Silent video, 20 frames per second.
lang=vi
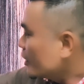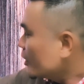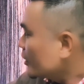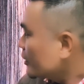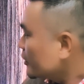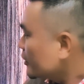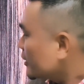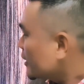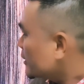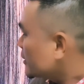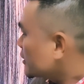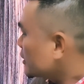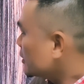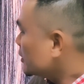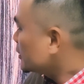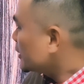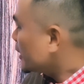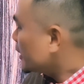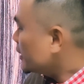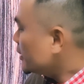Rồi, cái
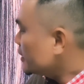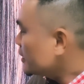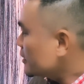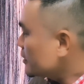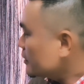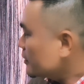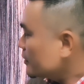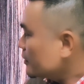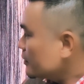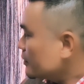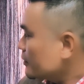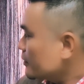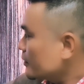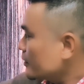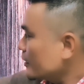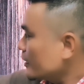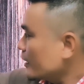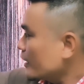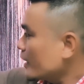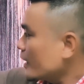từ này đó
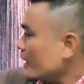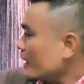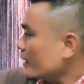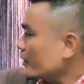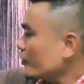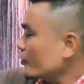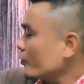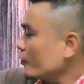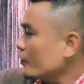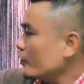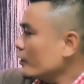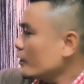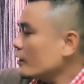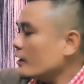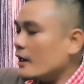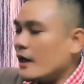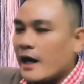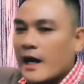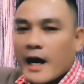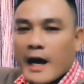là nói
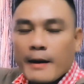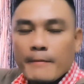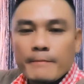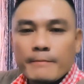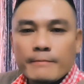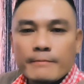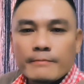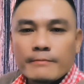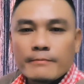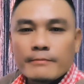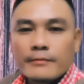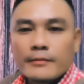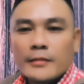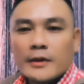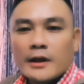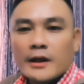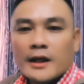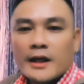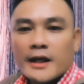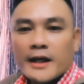là âm
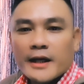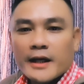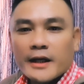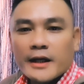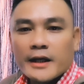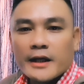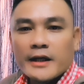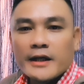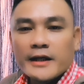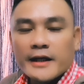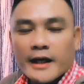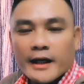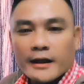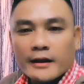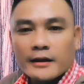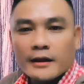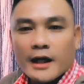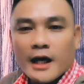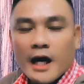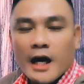Y
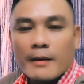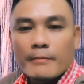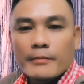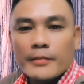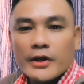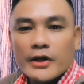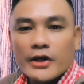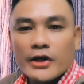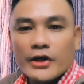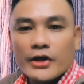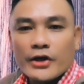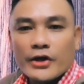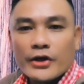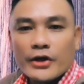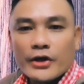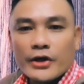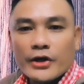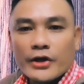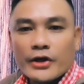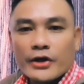ngắn là âm E,
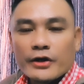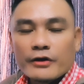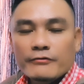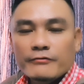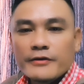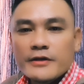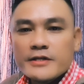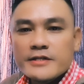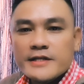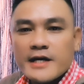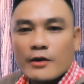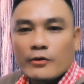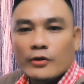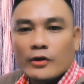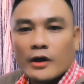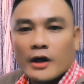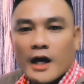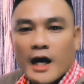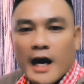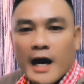E. Phía sau
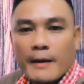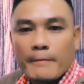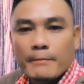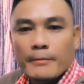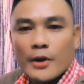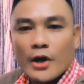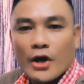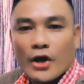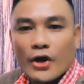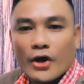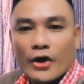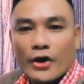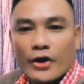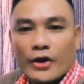nó là âm R.